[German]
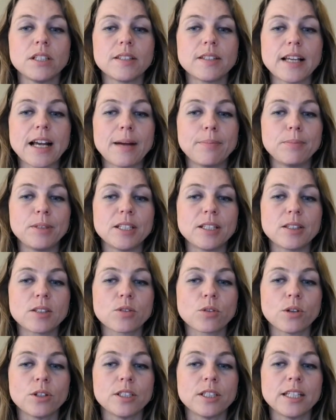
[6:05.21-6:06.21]
Diese Updates
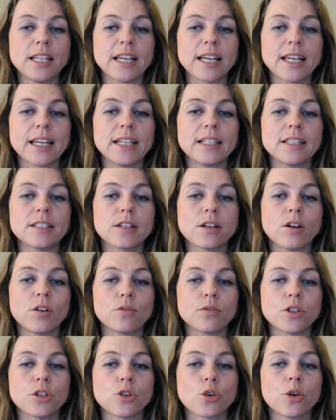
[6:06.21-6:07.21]
sollen die Geräte auf
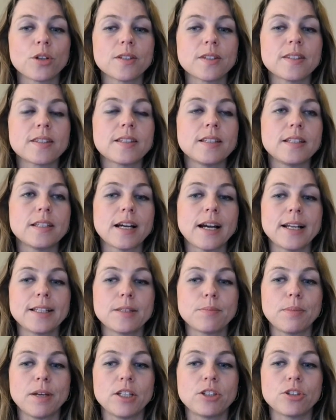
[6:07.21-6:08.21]
den neuesten
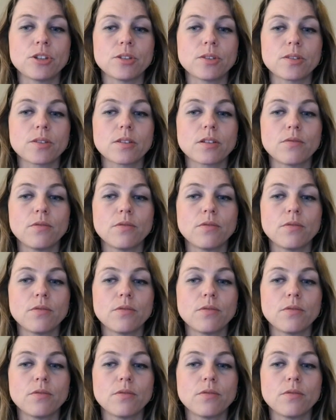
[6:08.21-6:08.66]
Sicherheitspatches,